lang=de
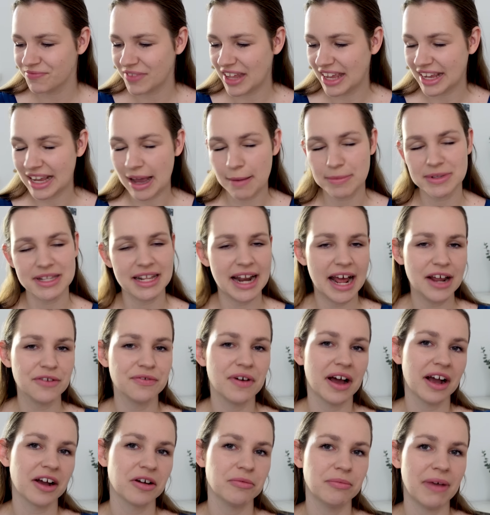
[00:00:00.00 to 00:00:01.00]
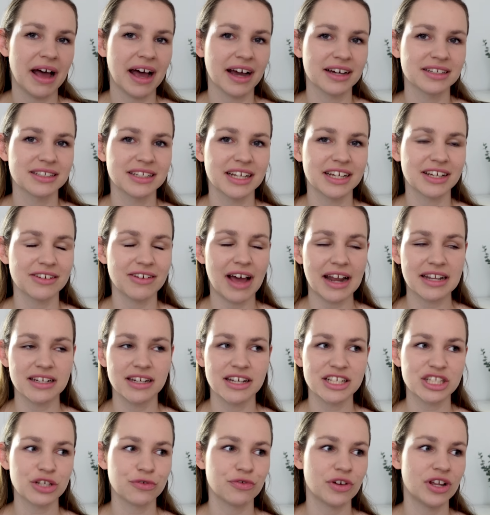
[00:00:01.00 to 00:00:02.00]
ich habe es dann einfach gemacht. Ich hatte
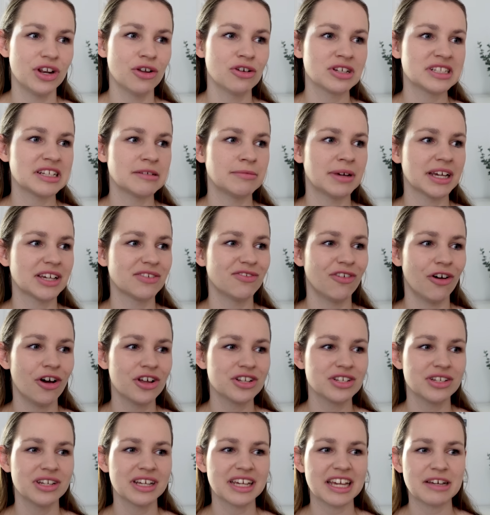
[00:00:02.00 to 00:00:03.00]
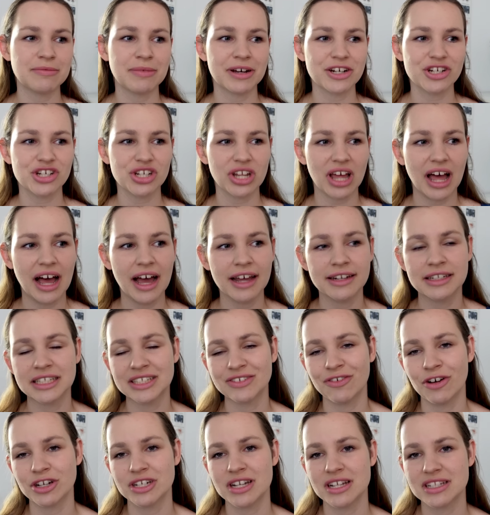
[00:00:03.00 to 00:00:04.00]
nicht so viel Lust, aber ich wollte nicht immer streiten.
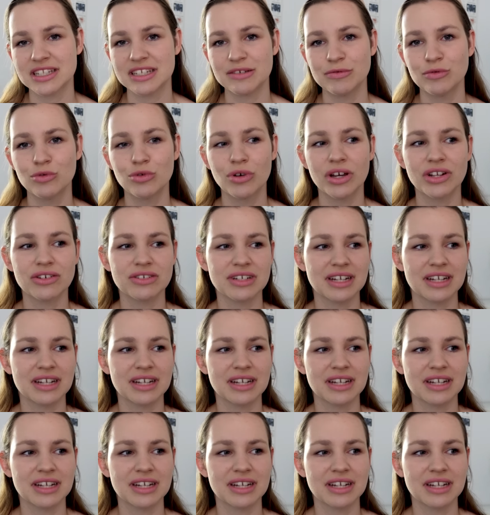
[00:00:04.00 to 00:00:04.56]
Ich wollte, dass es ihm gut geht.